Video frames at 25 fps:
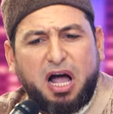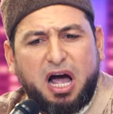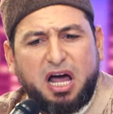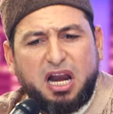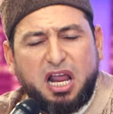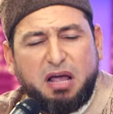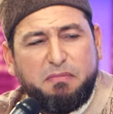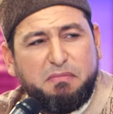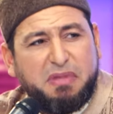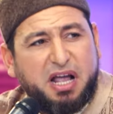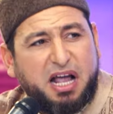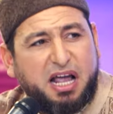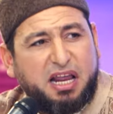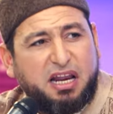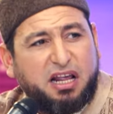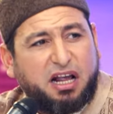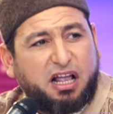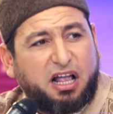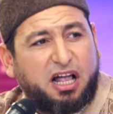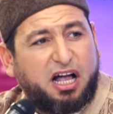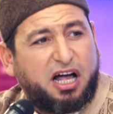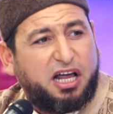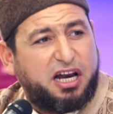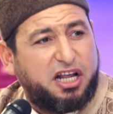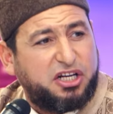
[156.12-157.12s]
قال مالك
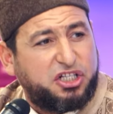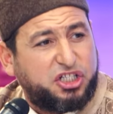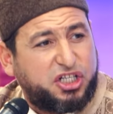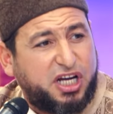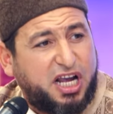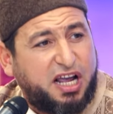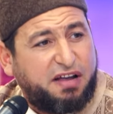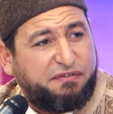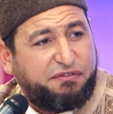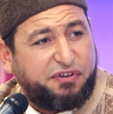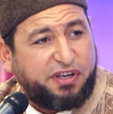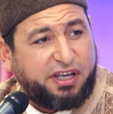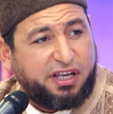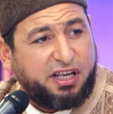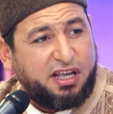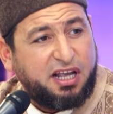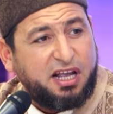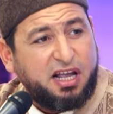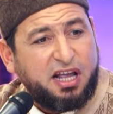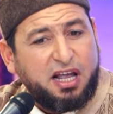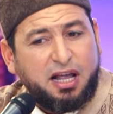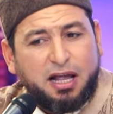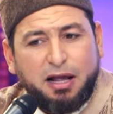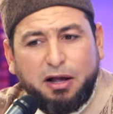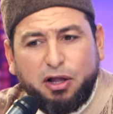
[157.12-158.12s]
قال الشافعي
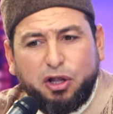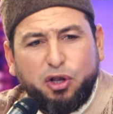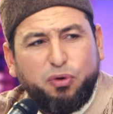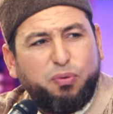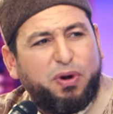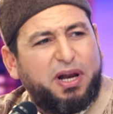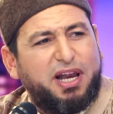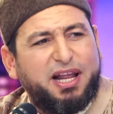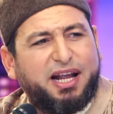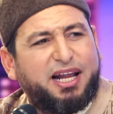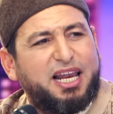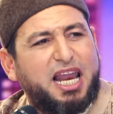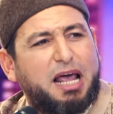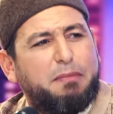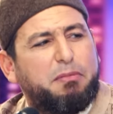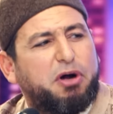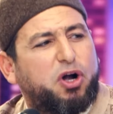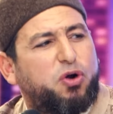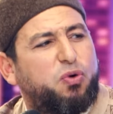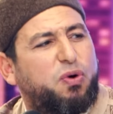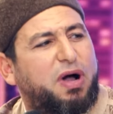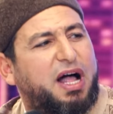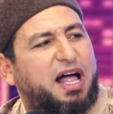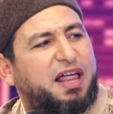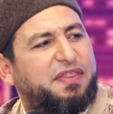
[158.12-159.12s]
يولي
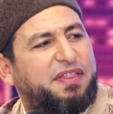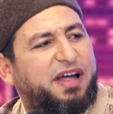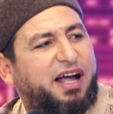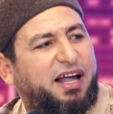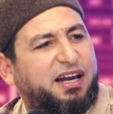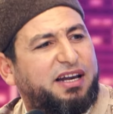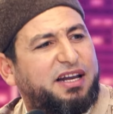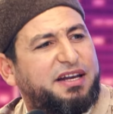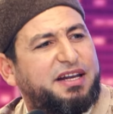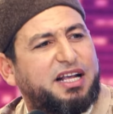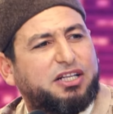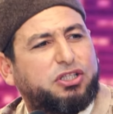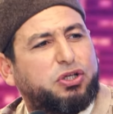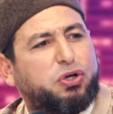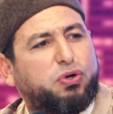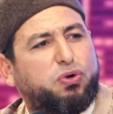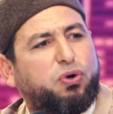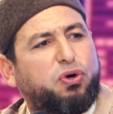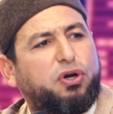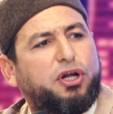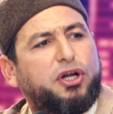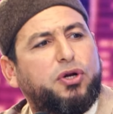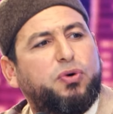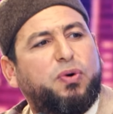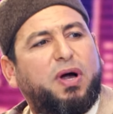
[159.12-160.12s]
كلامك واضح للناس
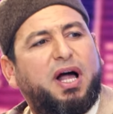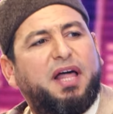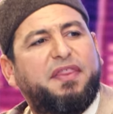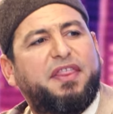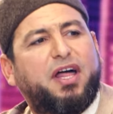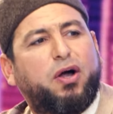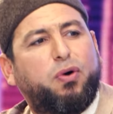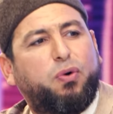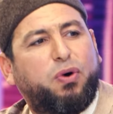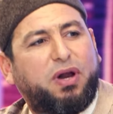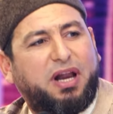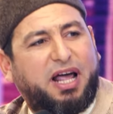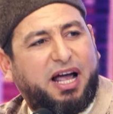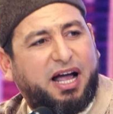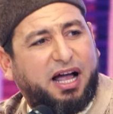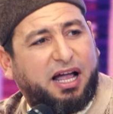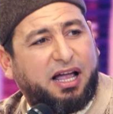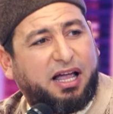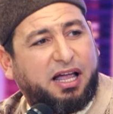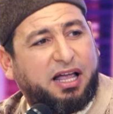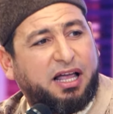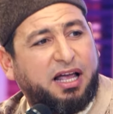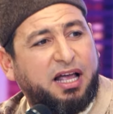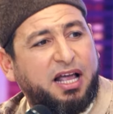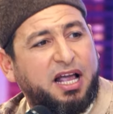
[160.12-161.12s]
الكل أنه هذا هو
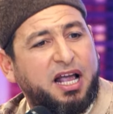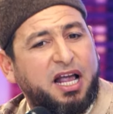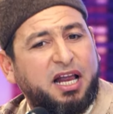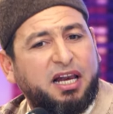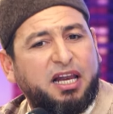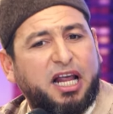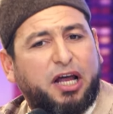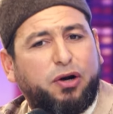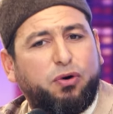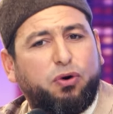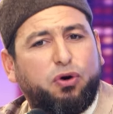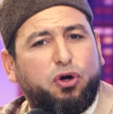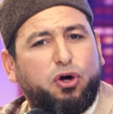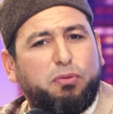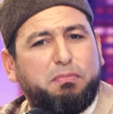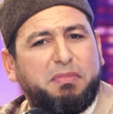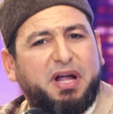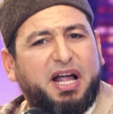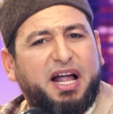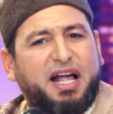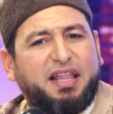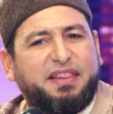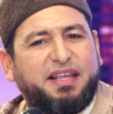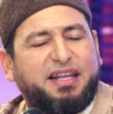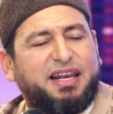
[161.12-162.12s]
الحق لأن يعني الأمة
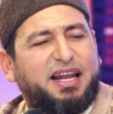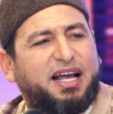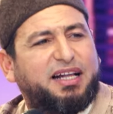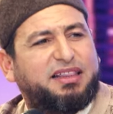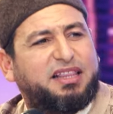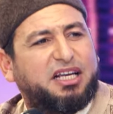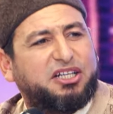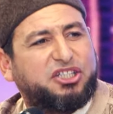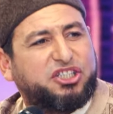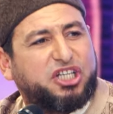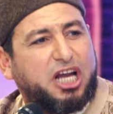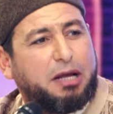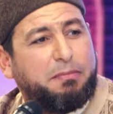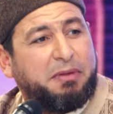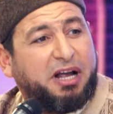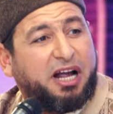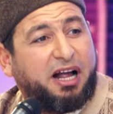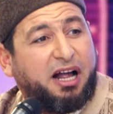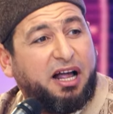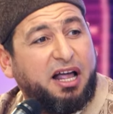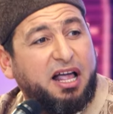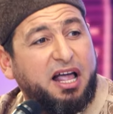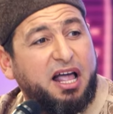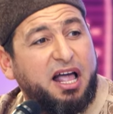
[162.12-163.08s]
هذه لا تجتمع